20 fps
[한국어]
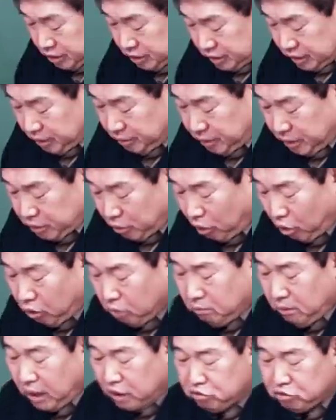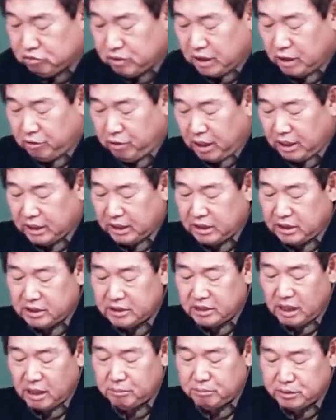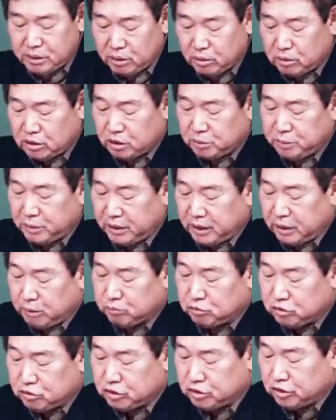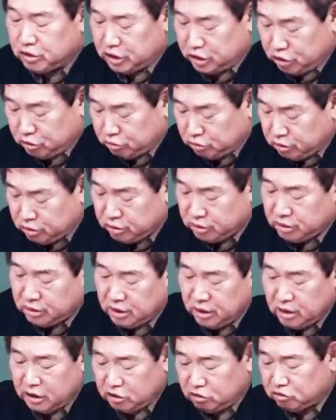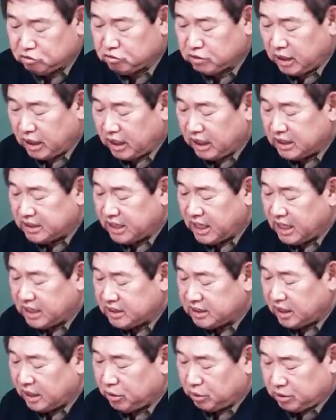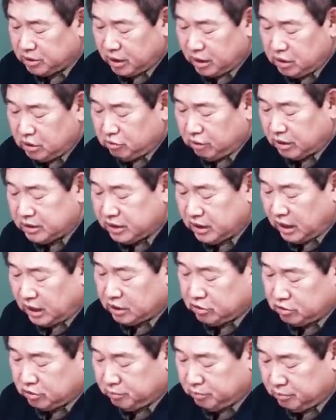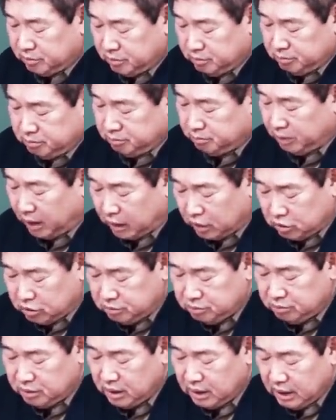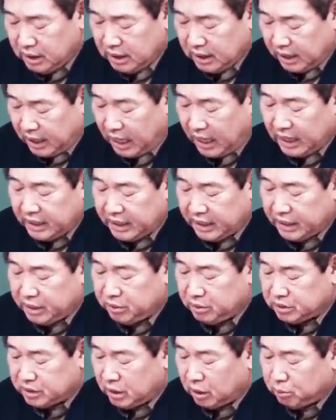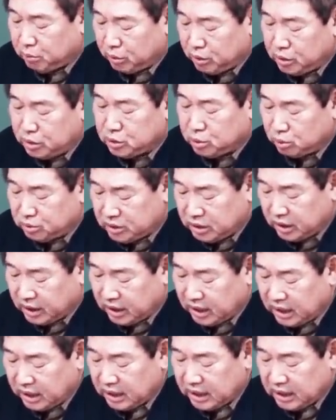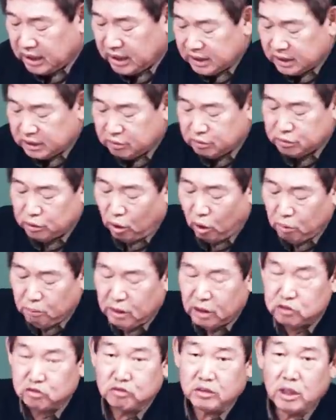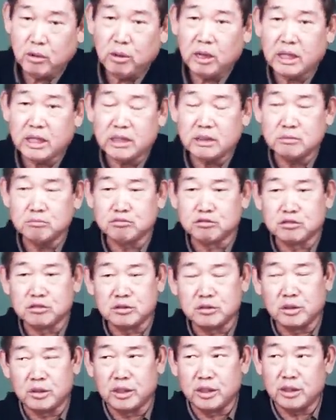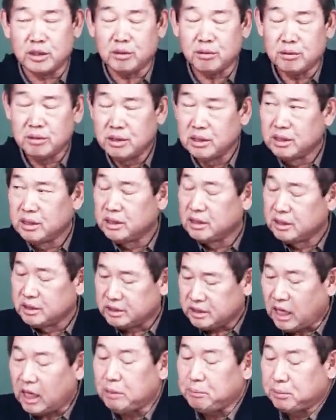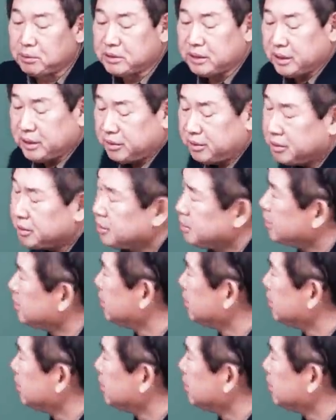그 다음에 영마 육회 화계를 삼재로 특별하게 묶는 이유는 육회가 생사 여타를 관장할 수 있는 만큼 강한 에너지가 모인 존재라. 그리고 영마 육회 화계는 무슨 거예요? 잘 보세요.